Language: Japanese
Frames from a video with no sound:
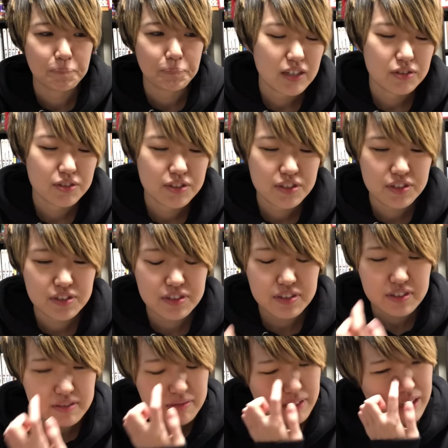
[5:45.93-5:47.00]
まあ、普通、
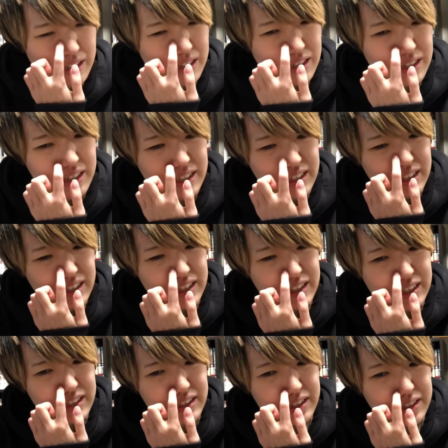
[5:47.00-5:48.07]
まあ、
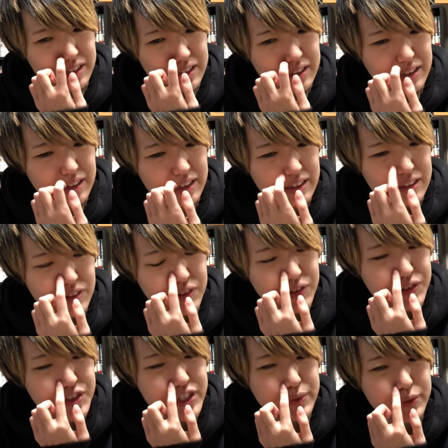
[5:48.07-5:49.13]

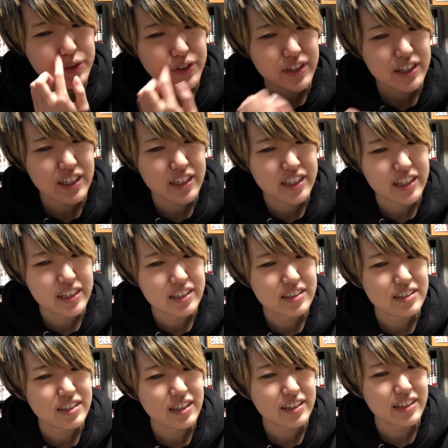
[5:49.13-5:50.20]
YouTube とかなんか
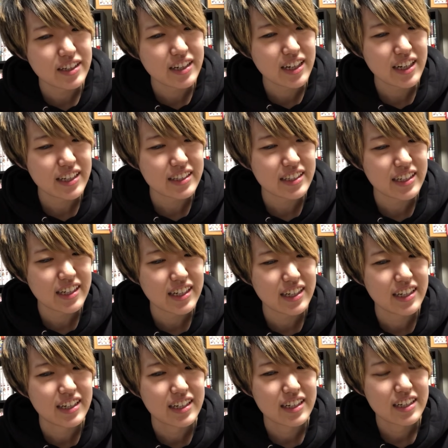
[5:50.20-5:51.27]
やってなかった
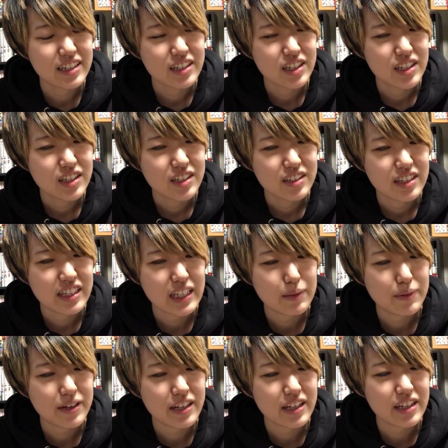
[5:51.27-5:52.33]
ら
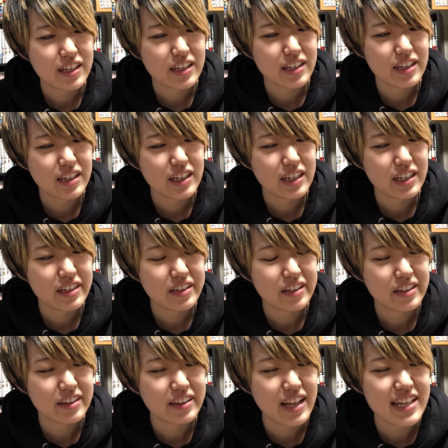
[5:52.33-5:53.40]

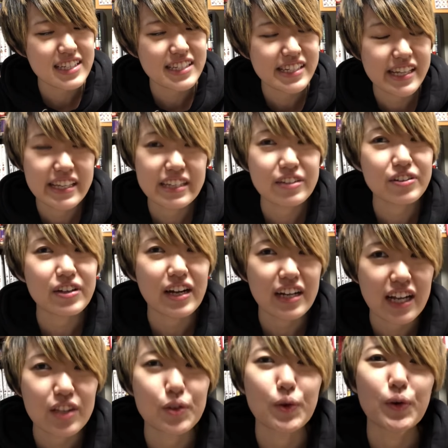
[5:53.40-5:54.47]
ネタバレなしでいくか
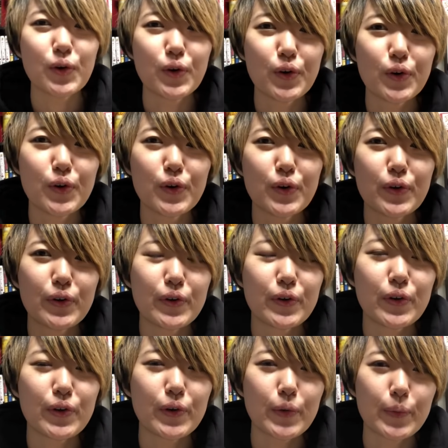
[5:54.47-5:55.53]
なと
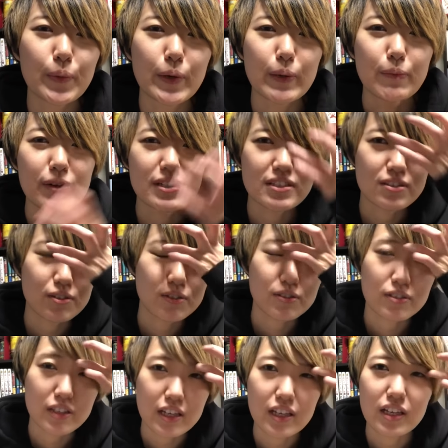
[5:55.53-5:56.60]
思いますとい
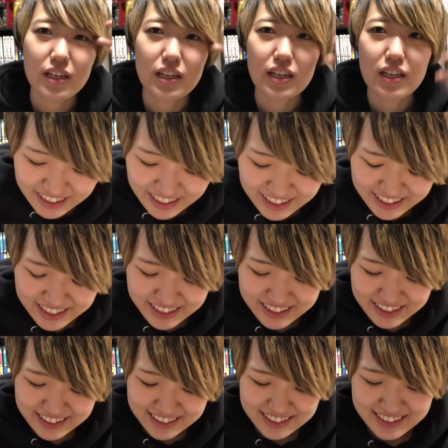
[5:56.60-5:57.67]
うねはい
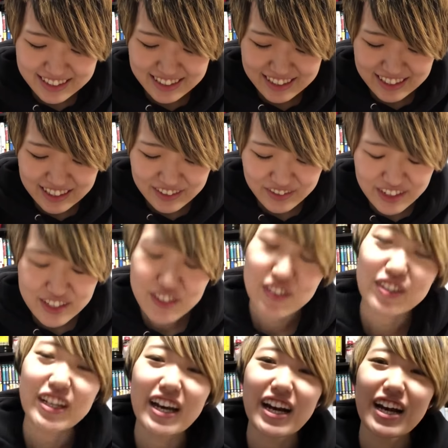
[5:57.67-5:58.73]
まあそ
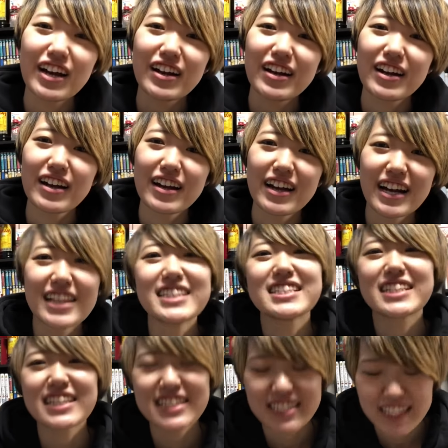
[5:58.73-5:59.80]
んな感
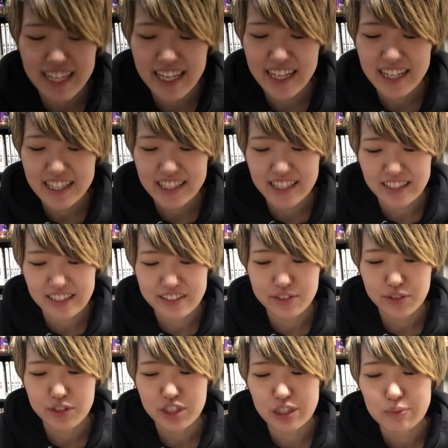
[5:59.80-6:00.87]
じですねなんで
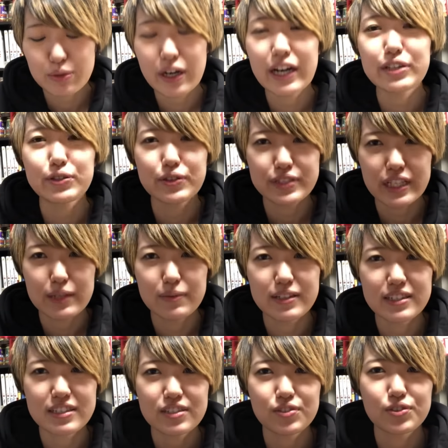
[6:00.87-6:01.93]
ちょっと質問ありがとうござい
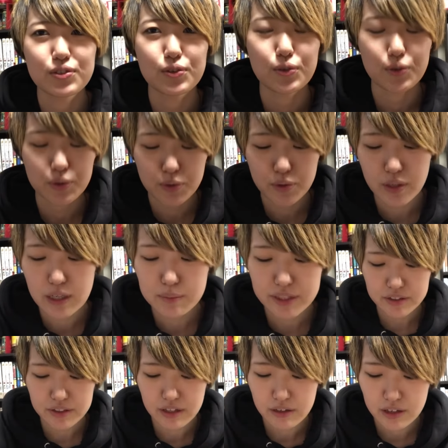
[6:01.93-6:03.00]
ますちょっとこの動画
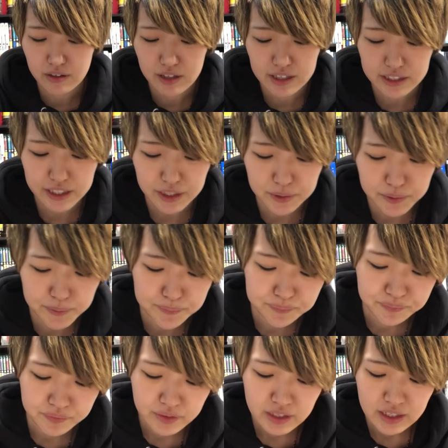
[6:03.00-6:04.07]
くれるか分かんないけど
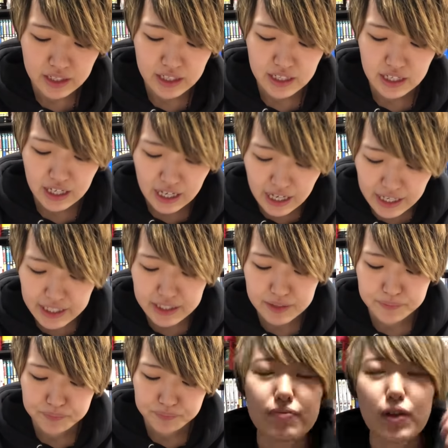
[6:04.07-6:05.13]
はい、
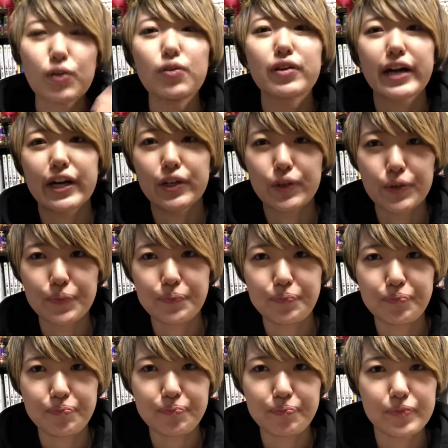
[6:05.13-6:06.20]
まあ、今回の
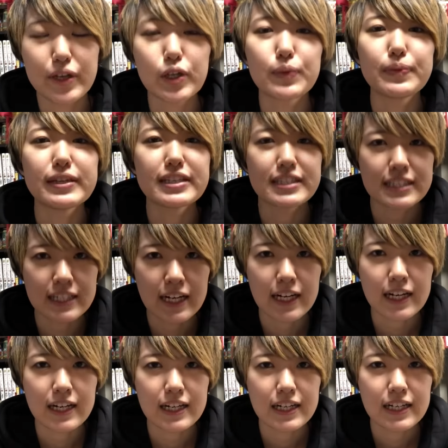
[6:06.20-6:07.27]
FP
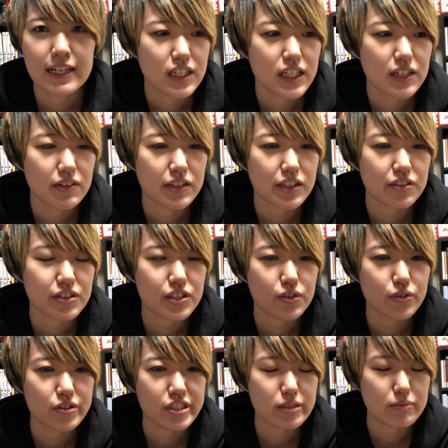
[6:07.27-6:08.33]
ツアー私
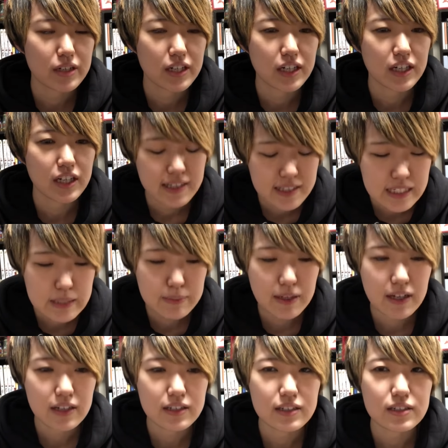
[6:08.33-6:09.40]
小島が一
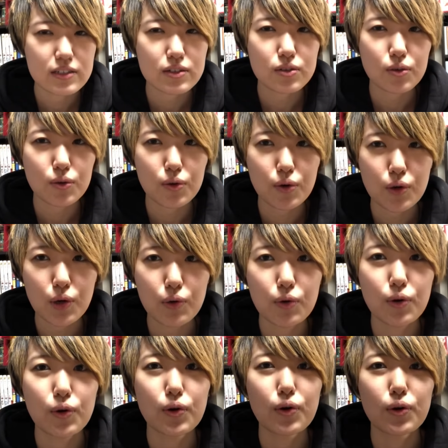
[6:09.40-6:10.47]
番心
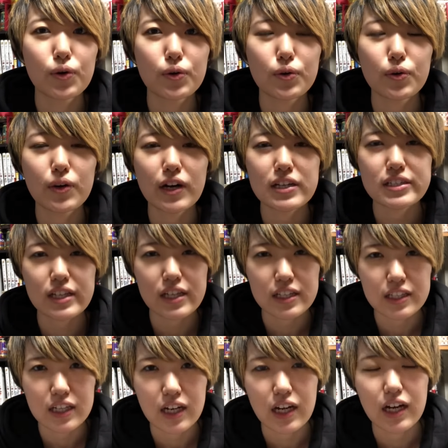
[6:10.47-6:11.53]
を動かされ
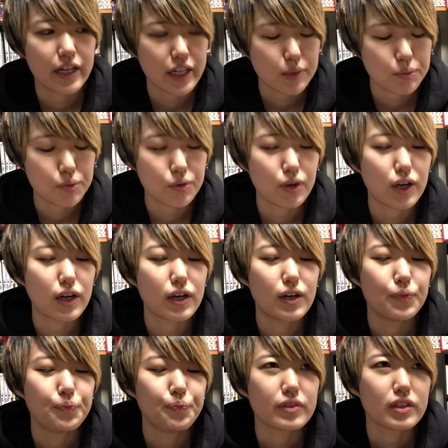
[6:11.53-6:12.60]
たライブは
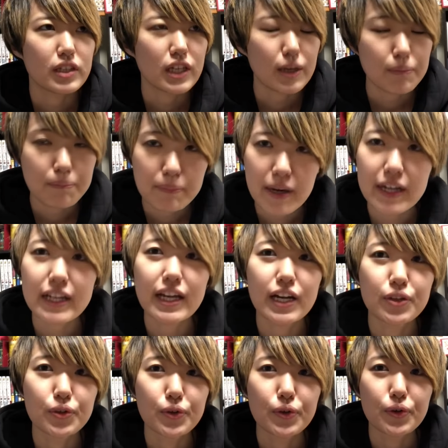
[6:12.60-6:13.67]
やっぱり
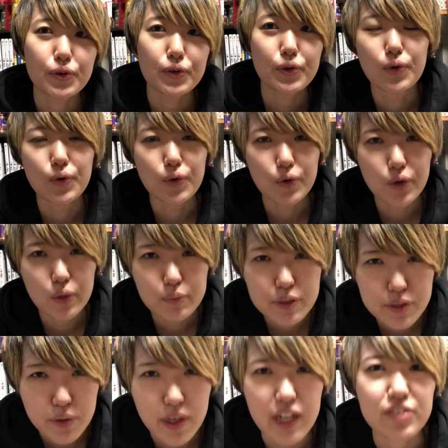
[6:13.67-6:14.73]
あの大
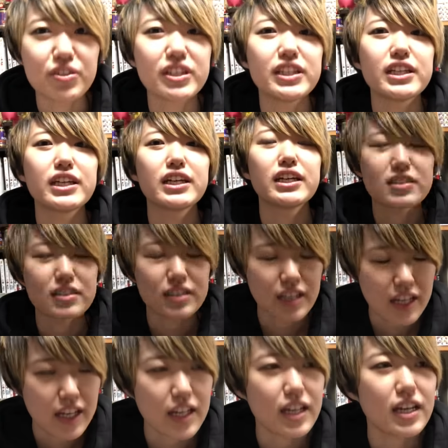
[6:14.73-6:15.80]
晦日の日です
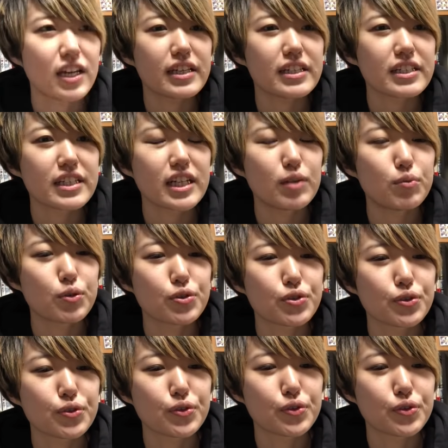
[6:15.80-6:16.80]
ねでしかもそ